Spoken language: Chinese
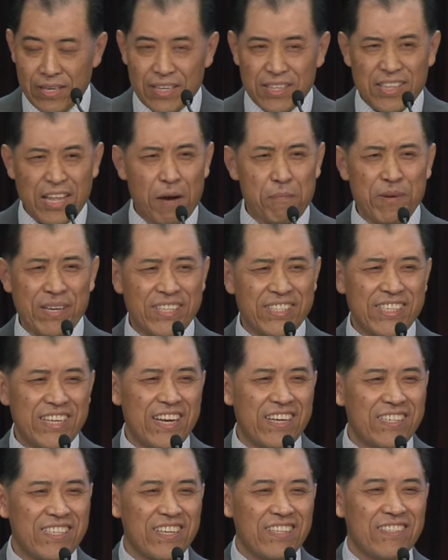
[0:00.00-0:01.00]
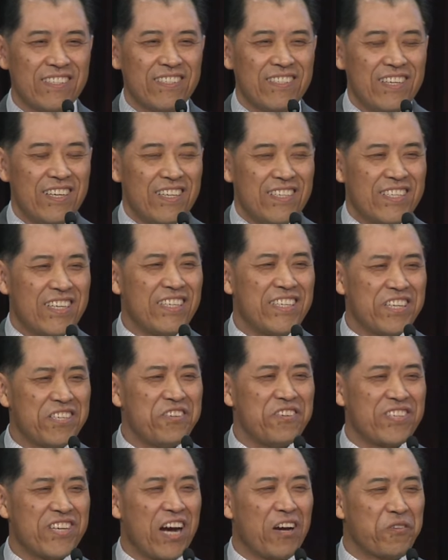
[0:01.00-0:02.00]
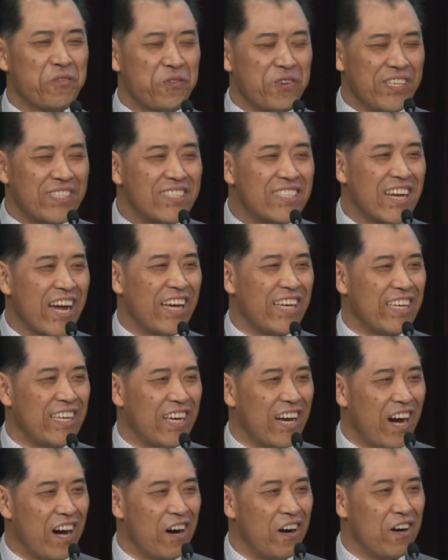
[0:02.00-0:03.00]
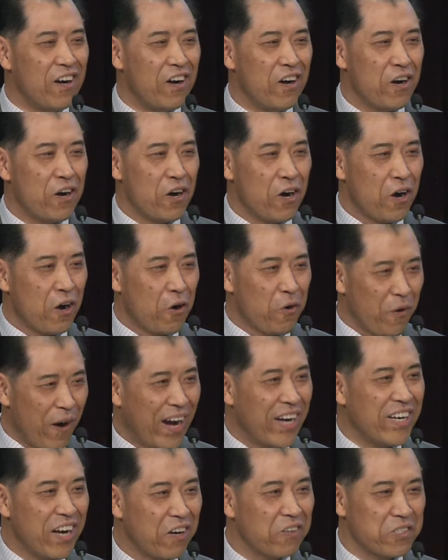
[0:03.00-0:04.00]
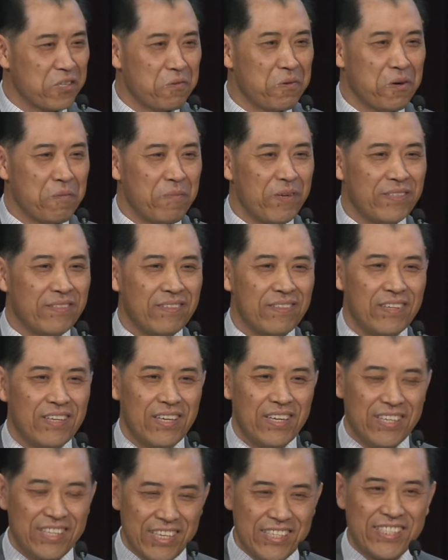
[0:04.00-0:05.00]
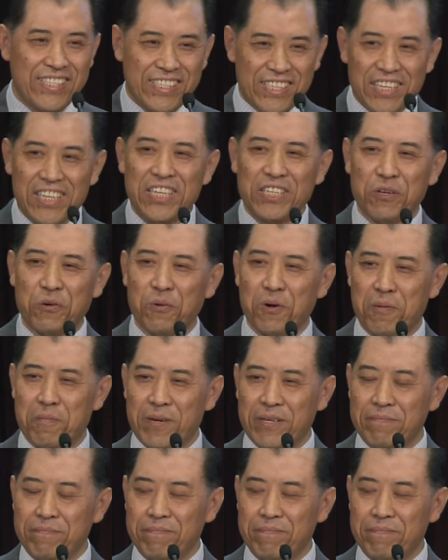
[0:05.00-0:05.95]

他们的见证真的就像云彩一样，环绕着我们，也激励着我们。